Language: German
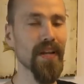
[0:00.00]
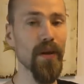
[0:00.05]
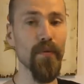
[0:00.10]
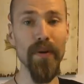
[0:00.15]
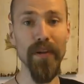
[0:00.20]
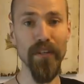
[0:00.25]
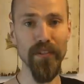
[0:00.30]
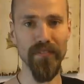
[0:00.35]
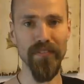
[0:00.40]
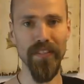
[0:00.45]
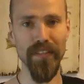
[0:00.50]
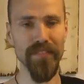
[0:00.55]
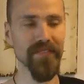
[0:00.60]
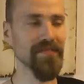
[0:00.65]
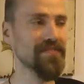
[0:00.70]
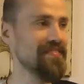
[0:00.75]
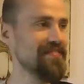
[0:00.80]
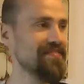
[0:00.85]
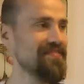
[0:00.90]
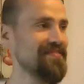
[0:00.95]
Wave.
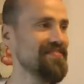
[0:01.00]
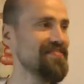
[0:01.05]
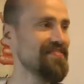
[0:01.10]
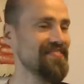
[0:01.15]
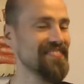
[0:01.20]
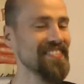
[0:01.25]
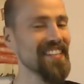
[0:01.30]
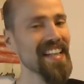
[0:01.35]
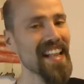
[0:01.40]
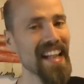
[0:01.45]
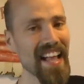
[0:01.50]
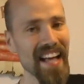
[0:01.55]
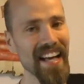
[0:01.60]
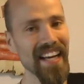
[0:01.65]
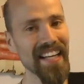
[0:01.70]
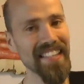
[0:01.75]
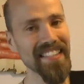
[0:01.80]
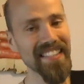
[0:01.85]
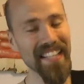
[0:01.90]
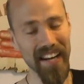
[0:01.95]

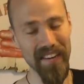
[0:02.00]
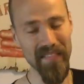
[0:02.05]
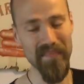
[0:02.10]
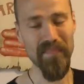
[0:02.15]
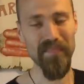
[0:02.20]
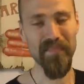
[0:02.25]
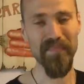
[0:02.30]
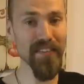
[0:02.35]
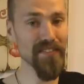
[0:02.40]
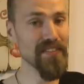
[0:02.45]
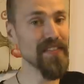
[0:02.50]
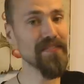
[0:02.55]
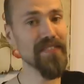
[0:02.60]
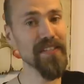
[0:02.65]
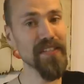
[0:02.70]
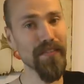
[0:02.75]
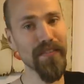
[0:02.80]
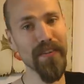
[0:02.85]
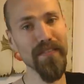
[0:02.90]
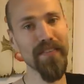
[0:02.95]
Ja, also ich
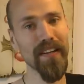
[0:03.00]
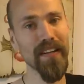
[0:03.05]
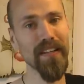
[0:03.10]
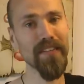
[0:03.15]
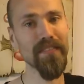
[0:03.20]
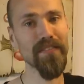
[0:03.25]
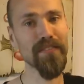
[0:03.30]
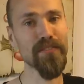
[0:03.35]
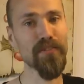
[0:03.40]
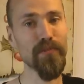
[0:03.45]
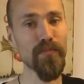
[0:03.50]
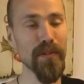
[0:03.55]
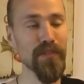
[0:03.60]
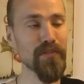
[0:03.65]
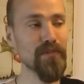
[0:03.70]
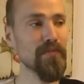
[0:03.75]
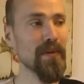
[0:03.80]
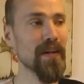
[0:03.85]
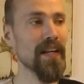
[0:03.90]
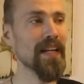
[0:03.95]
finde die auf jeden Fall super,
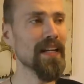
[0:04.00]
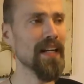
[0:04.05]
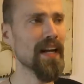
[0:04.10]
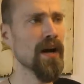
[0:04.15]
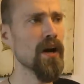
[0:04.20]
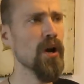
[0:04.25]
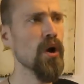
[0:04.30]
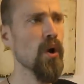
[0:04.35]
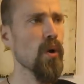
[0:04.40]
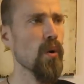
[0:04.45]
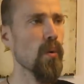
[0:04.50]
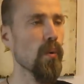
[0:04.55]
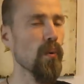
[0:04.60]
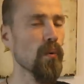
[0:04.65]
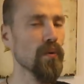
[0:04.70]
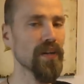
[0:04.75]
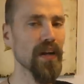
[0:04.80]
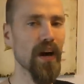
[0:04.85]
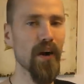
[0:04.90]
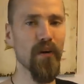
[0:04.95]
super lecker.
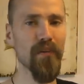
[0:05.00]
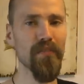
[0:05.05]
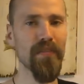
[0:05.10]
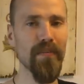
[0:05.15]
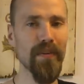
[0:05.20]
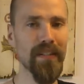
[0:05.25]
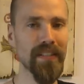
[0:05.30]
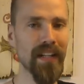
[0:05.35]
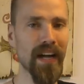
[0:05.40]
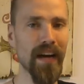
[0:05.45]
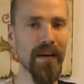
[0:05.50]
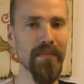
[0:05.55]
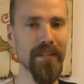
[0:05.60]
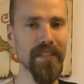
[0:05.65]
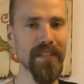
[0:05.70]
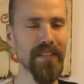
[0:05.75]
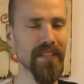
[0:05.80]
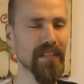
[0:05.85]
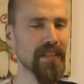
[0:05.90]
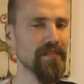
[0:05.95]
Und auch wenn man
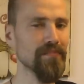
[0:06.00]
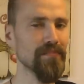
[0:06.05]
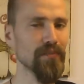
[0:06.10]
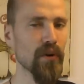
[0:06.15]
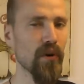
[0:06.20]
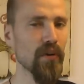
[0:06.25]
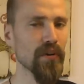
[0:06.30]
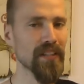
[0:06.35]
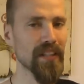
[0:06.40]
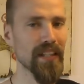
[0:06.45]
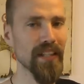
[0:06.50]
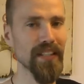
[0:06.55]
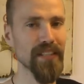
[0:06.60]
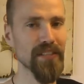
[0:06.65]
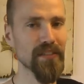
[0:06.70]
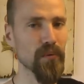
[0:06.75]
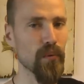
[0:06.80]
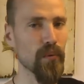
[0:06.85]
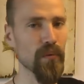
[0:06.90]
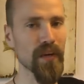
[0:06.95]
damit ähm,
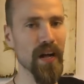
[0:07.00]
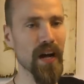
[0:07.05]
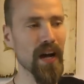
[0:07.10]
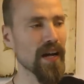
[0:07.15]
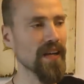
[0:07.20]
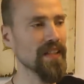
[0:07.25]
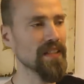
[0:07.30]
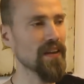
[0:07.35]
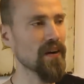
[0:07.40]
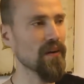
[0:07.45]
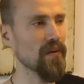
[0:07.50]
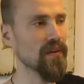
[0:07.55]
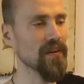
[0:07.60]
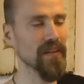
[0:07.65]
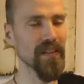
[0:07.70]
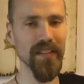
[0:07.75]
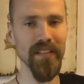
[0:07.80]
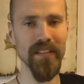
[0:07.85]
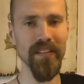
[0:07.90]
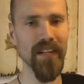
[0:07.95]
Cocktails oder halt
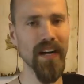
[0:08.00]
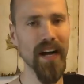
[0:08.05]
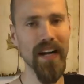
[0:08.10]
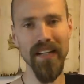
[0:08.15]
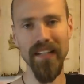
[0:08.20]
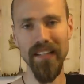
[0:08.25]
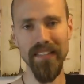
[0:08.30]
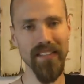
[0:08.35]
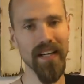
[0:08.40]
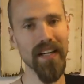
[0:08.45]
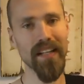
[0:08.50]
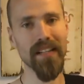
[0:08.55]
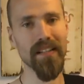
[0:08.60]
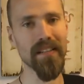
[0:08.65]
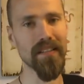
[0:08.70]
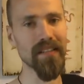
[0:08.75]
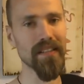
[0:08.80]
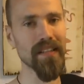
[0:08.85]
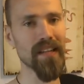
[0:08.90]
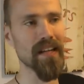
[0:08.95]
auch äh, andere
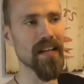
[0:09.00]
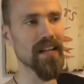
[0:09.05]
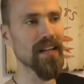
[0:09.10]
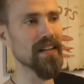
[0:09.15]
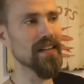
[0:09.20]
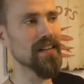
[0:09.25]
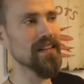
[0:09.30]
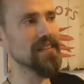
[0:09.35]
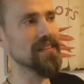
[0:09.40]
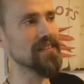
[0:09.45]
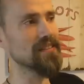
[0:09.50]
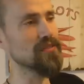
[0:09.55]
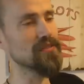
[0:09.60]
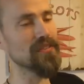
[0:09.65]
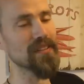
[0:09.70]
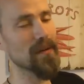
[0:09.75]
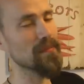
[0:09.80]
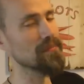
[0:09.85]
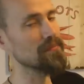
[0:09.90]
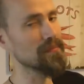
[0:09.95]
Sachen
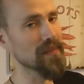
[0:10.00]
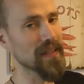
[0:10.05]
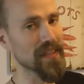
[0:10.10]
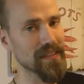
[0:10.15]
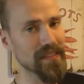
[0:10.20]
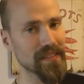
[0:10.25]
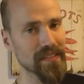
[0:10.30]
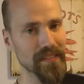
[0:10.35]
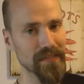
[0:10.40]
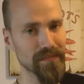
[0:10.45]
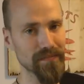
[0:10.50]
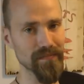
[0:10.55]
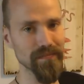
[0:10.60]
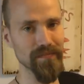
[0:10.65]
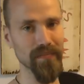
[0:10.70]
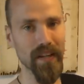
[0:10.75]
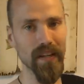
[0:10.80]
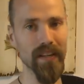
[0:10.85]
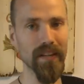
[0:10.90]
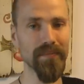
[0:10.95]
zusammen mixt,
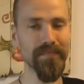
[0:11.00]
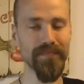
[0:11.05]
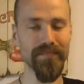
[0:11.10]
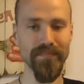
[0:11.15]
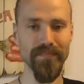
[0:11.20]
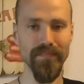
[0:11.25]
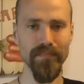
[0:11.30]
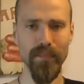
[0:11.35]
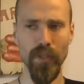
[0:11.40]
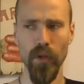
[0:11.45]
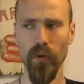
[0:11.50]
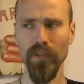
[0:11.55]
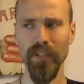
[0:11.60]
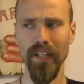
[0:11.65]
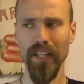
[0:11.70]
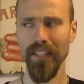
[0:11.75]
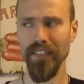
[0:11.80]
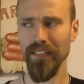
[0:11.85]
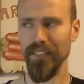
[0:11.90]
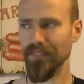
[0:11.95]
ähm,
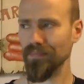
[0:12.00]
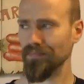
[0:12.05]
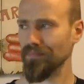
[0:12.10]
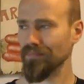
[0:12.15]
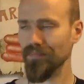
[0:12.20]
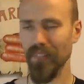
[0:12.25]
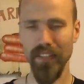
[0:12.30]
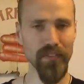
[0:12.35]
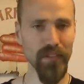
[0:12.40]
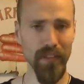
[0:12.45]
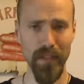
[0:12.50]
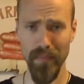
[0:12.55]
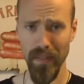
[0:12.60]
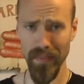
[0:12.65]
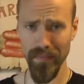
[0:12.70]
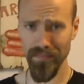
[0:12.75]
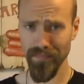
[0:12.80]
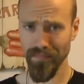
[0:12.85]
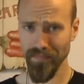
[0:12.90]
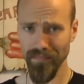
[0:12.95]
Longdrinks, was auch
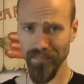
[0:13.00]
immer,